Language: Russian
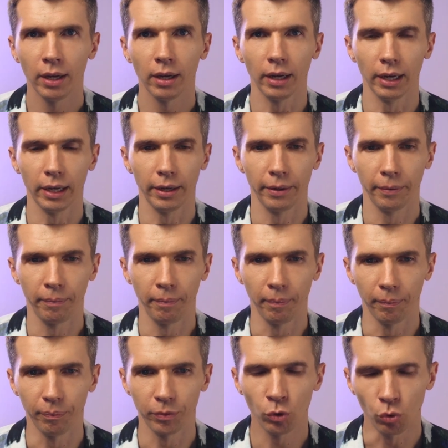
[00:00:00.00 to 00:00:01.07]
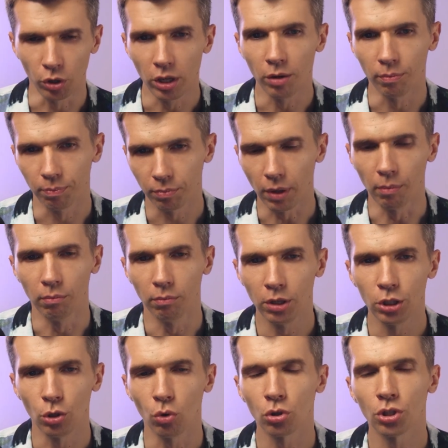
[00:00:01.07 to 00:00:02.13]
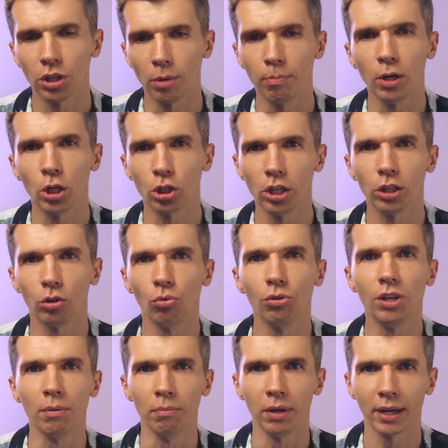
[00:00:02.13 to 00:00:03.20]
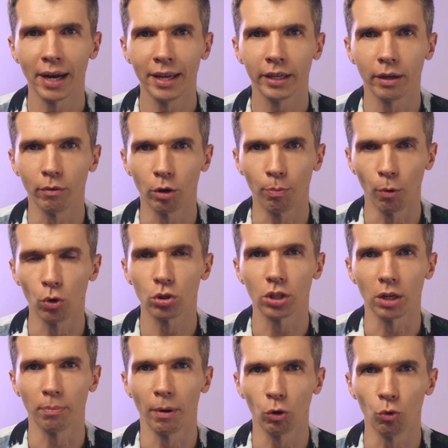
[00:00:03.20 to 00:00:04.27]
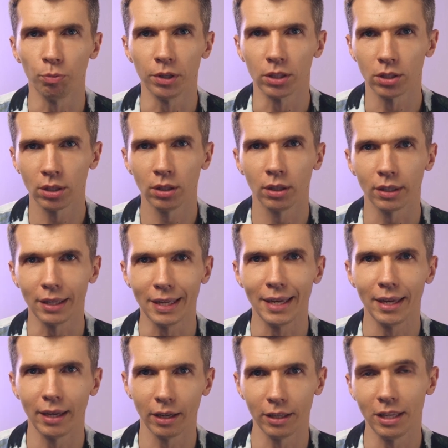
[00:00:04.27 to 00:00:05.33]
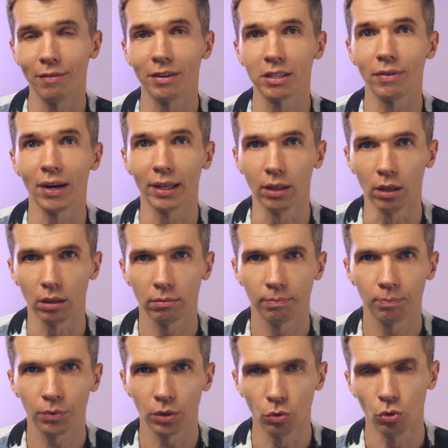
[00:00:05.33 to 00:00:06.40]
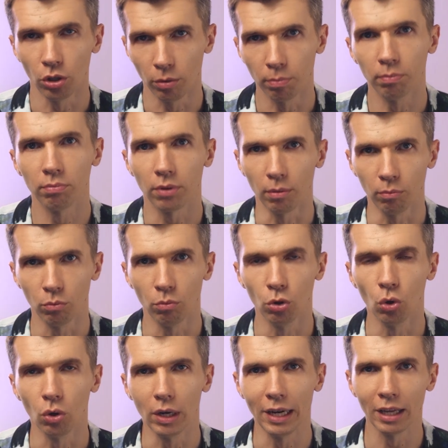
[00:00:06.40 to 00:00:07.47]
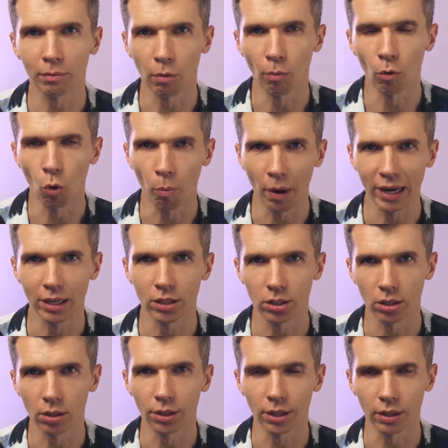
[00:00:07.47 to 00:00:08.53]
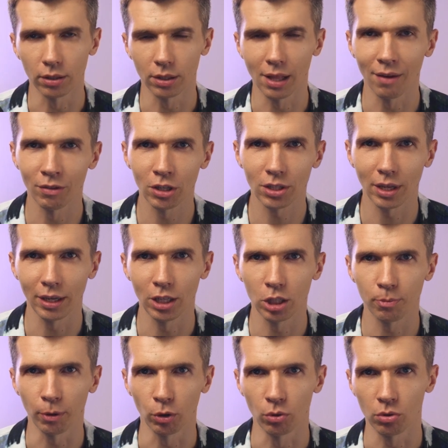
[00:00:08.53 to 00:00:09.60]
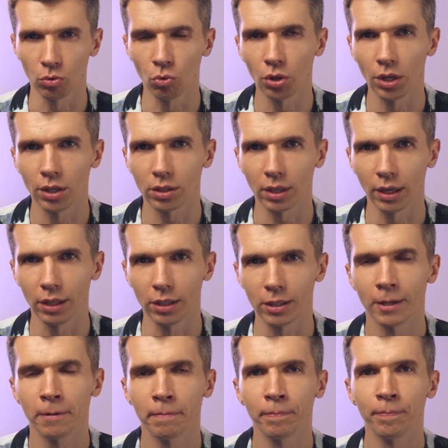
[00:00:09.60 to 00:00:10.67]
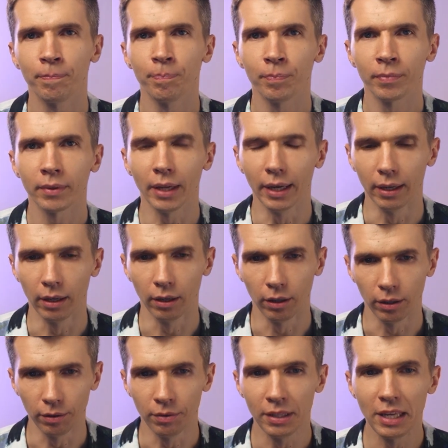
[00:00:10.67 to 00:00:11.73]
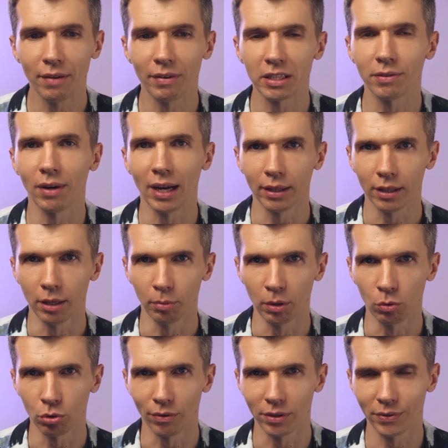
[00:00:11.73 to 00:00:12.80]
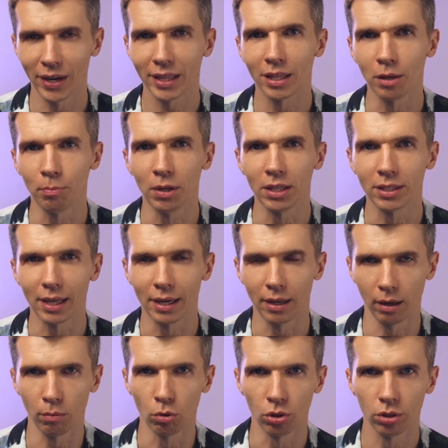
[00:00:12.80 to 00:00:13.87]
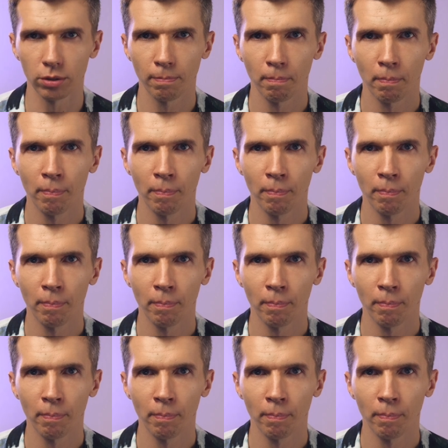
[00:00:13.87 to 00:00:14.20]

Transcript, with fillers: Эм, ну и там мы, SEOшники, перешли к другим механикам, к просто к покупке ссылок не, невозвратных. Ну и там много лет мы покупали ссылки с главных страниц, потом с внутренних страниц. Э, невозвратные, потому что возвратные перестали работать.